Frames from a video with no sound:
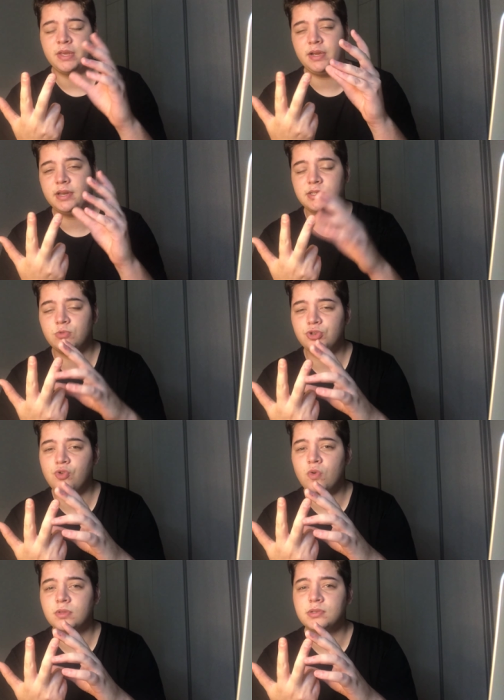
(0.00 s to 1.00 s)
em criação de
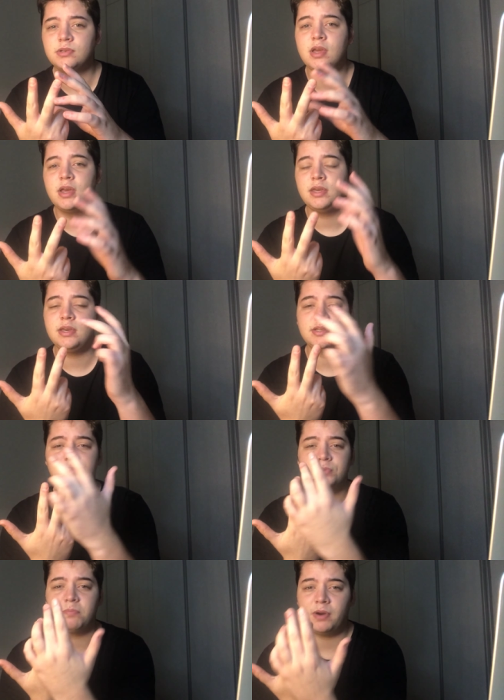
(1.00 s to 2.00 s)
contas e a
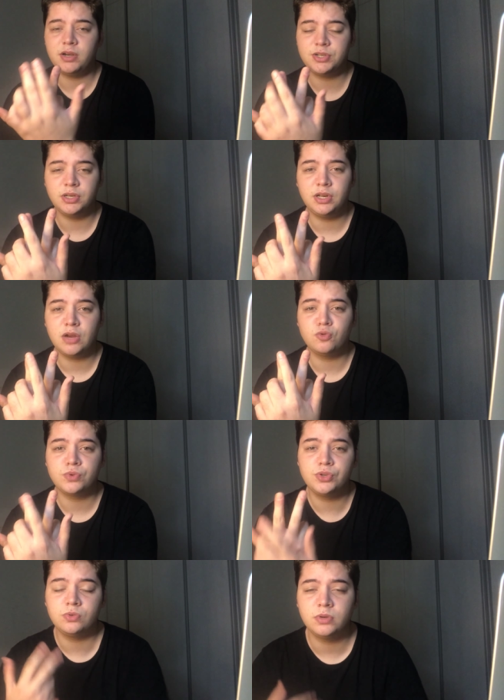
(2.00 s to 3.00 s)
segunda parte em
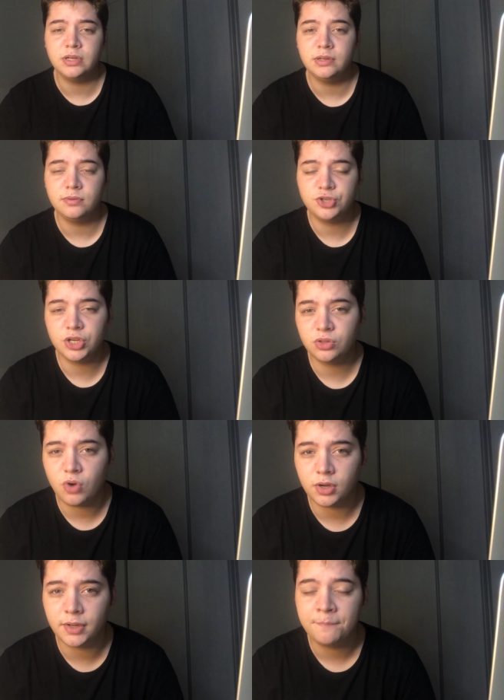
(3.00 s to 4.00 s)
anúncio em
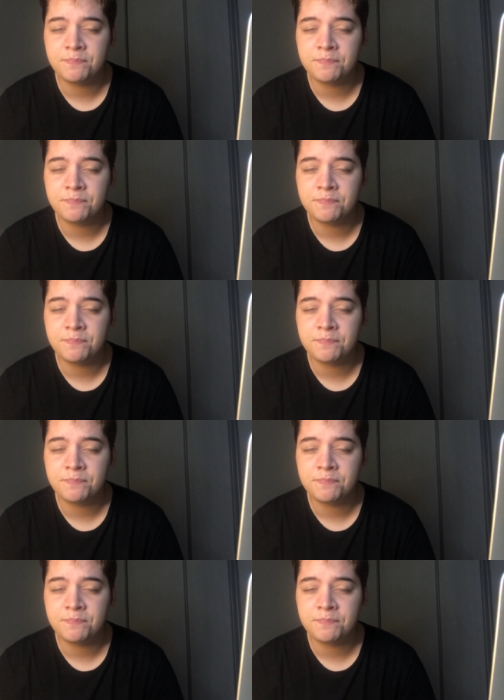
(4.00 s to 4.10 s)
TikTok.